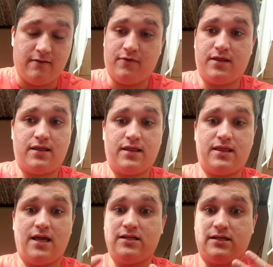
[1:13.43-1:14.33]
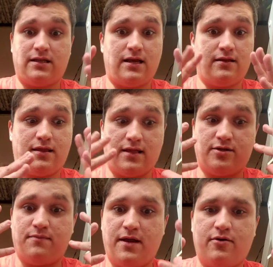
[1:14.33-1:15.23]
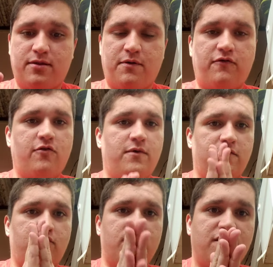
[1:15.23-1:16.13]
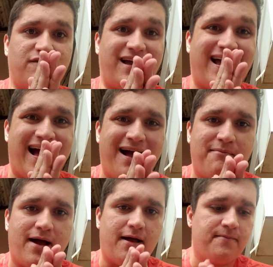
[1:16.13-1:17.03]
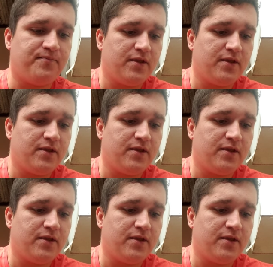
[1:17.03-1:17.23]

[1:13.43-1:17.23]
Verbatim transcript: Você se sente atraído, se sente bem com esse perfume, você vai amar.